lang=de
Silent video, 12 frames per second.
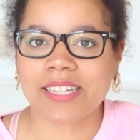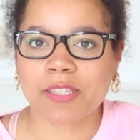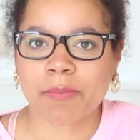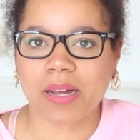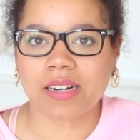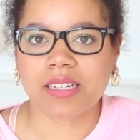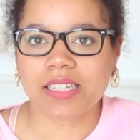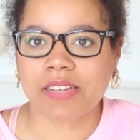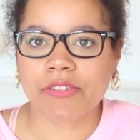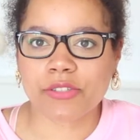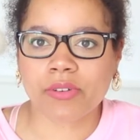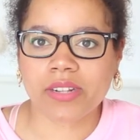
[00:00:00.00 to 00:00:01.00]
ganz praktisch,
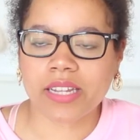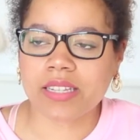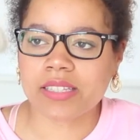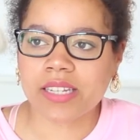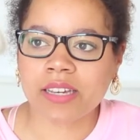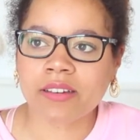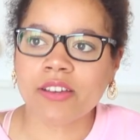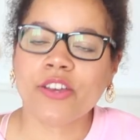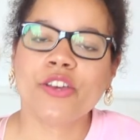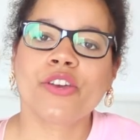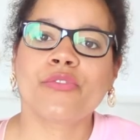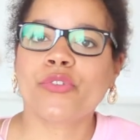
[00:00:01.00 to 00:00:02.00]
einfach so ein kleines Ding
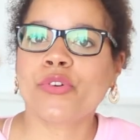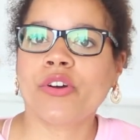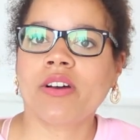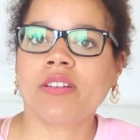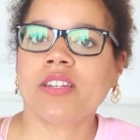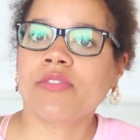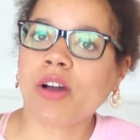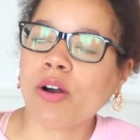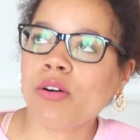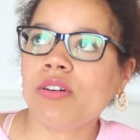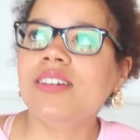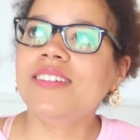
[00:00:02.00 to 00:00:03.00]
für die Frau.